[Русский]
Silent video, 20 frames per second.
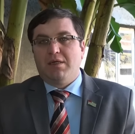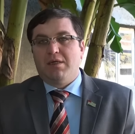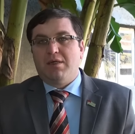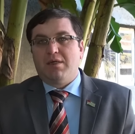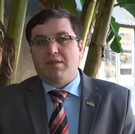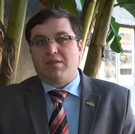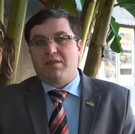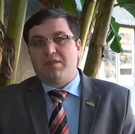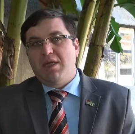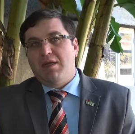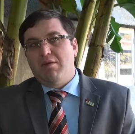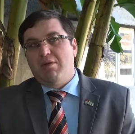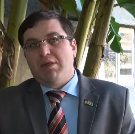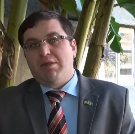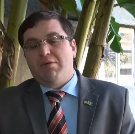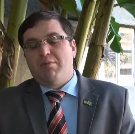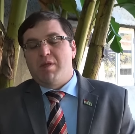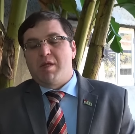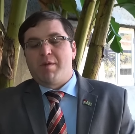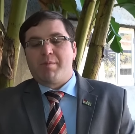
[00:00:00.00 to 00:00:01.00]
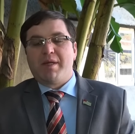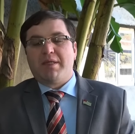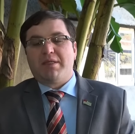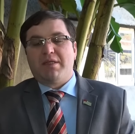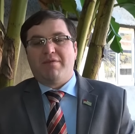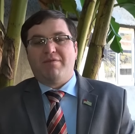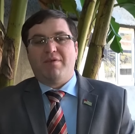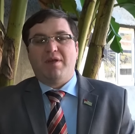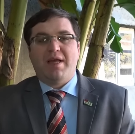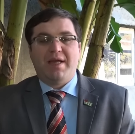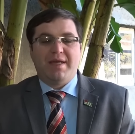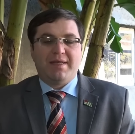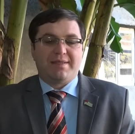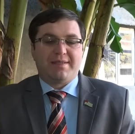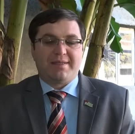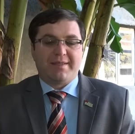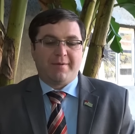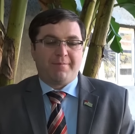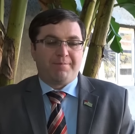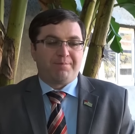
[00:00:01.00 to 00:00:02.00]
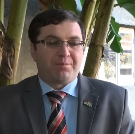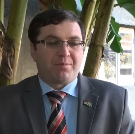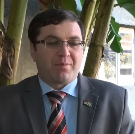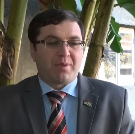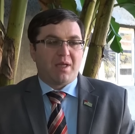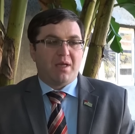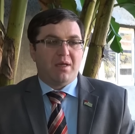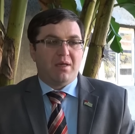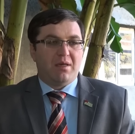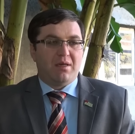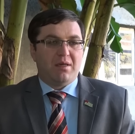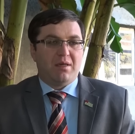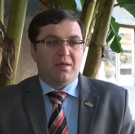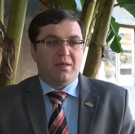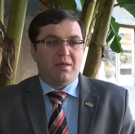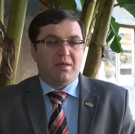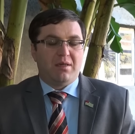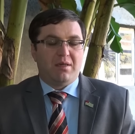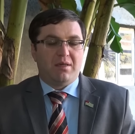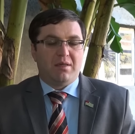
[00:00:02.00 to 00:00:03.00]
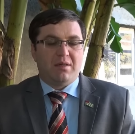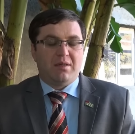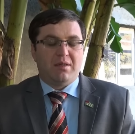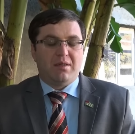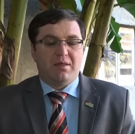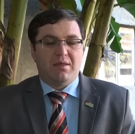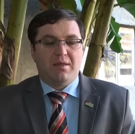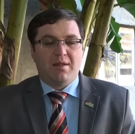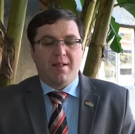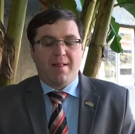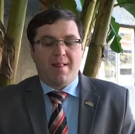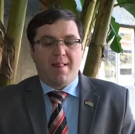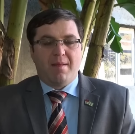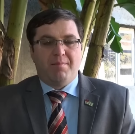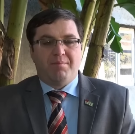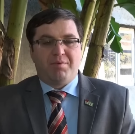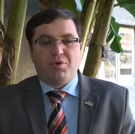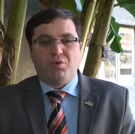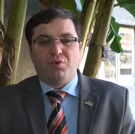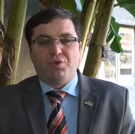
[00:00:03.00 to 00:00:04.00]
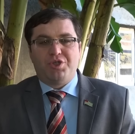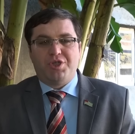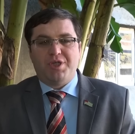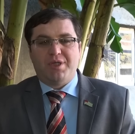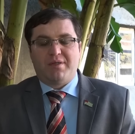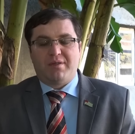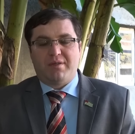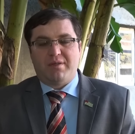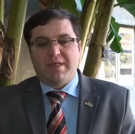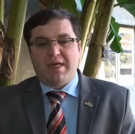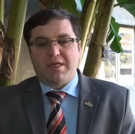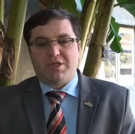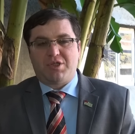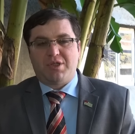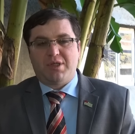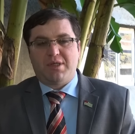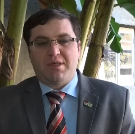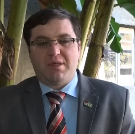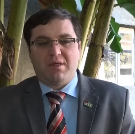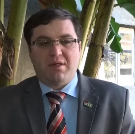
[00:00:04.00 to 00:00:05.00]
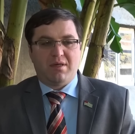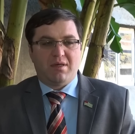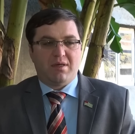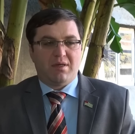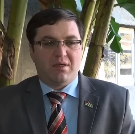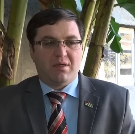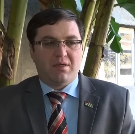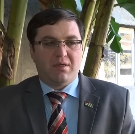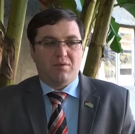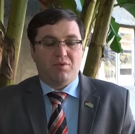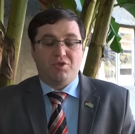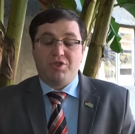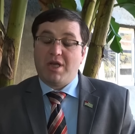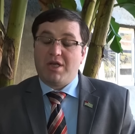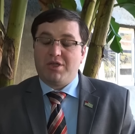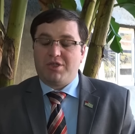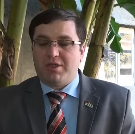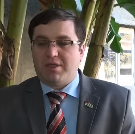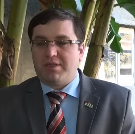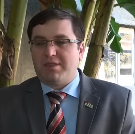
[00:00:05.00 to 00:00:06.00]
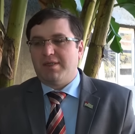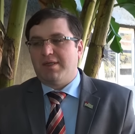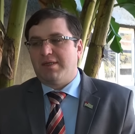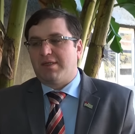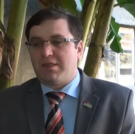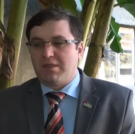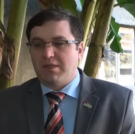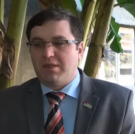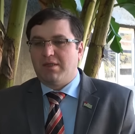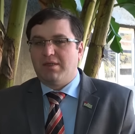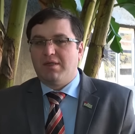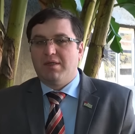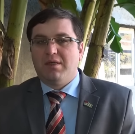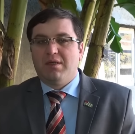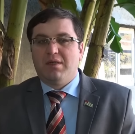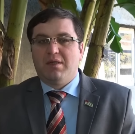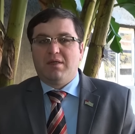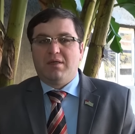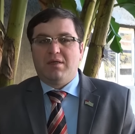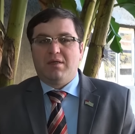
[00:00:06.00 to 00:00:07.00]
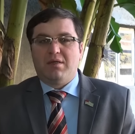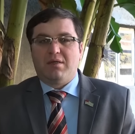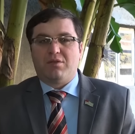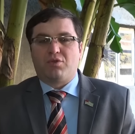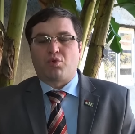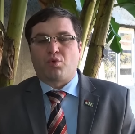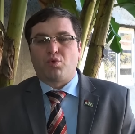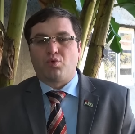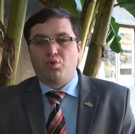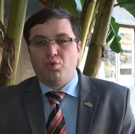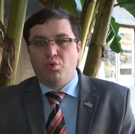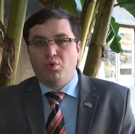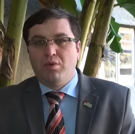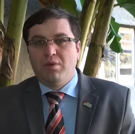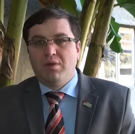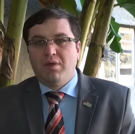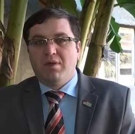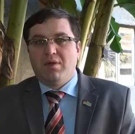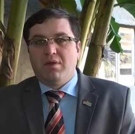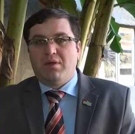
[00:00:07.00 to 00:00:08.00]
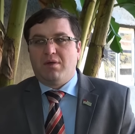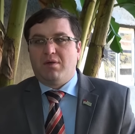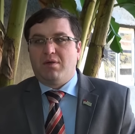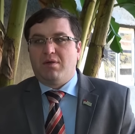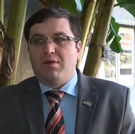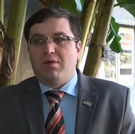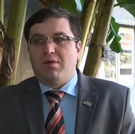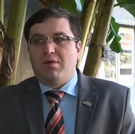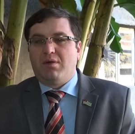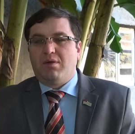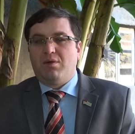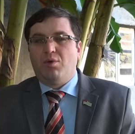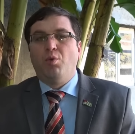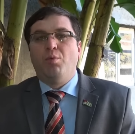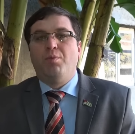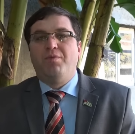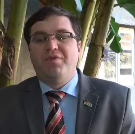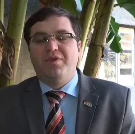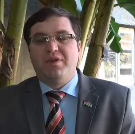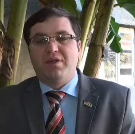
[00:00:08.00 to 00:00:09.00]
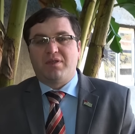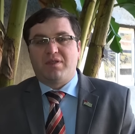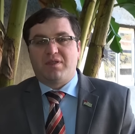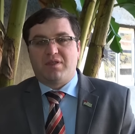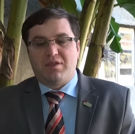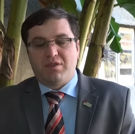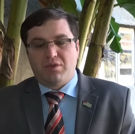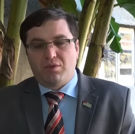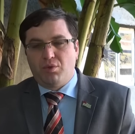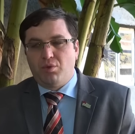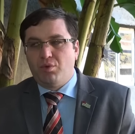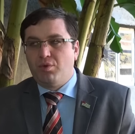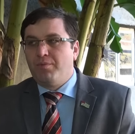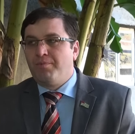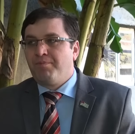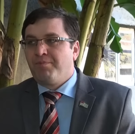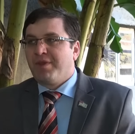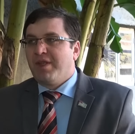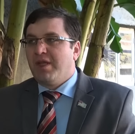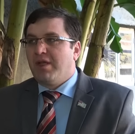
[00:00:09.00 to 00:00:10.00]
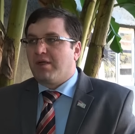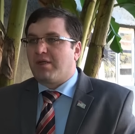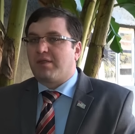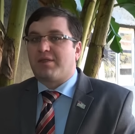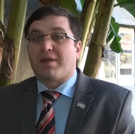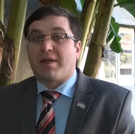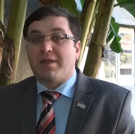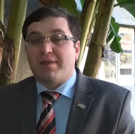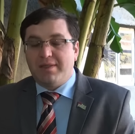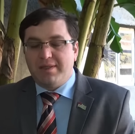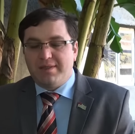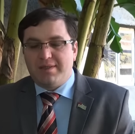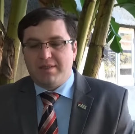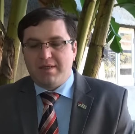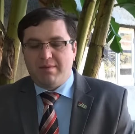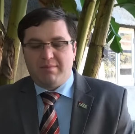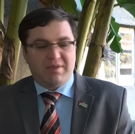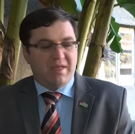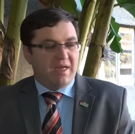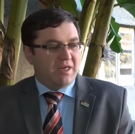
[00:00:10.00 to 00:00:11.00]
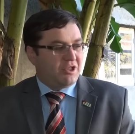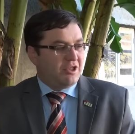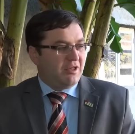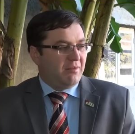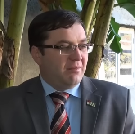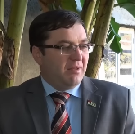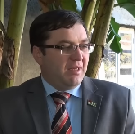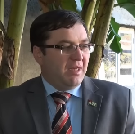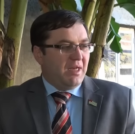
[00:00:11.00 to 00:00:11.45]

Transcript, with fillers: Э, целью этого мероприятия является э, приучить наших учащихся к труду, любви к селу, к традициям нашим.